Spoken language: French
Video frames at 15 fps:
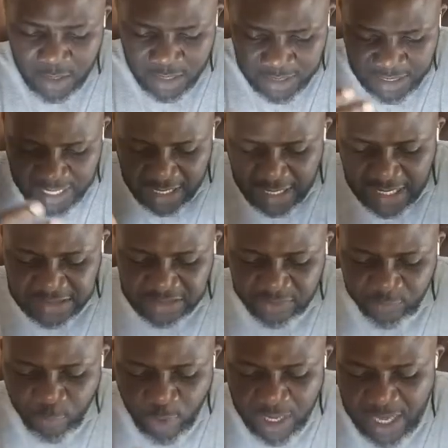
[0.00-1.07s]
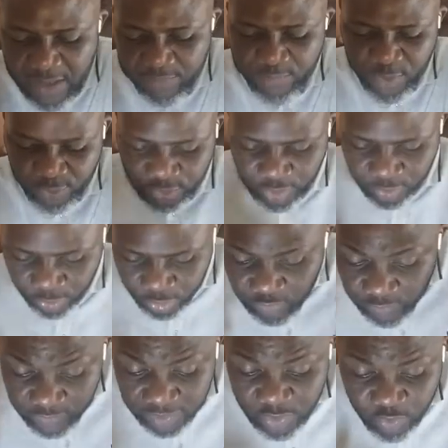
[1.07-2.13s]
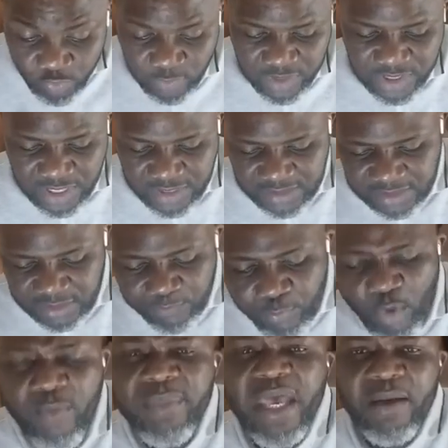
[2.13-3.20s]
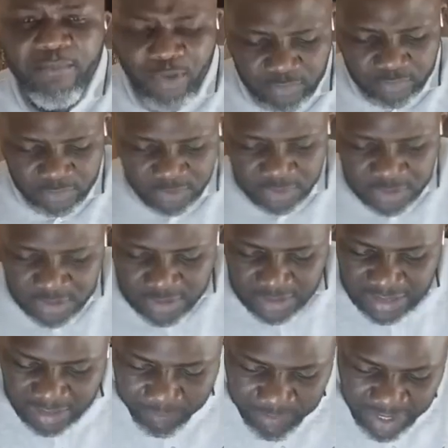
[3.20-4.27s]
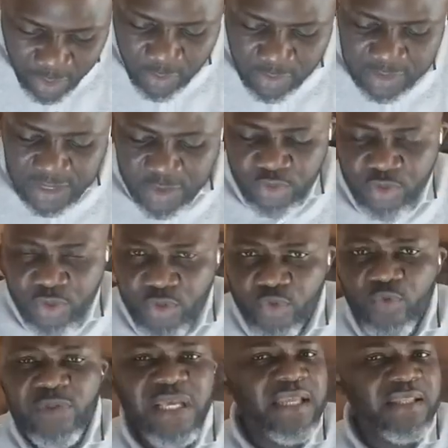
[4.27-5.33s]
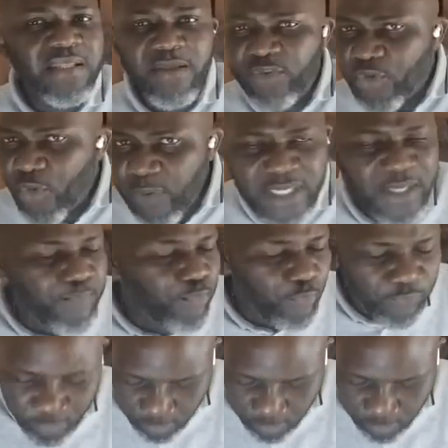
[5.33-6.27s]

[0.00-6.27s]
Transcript: Et il y a quatre points importants que je voudrais souligner ici. Premièrement, la parole de Dieu nous a été donnée pour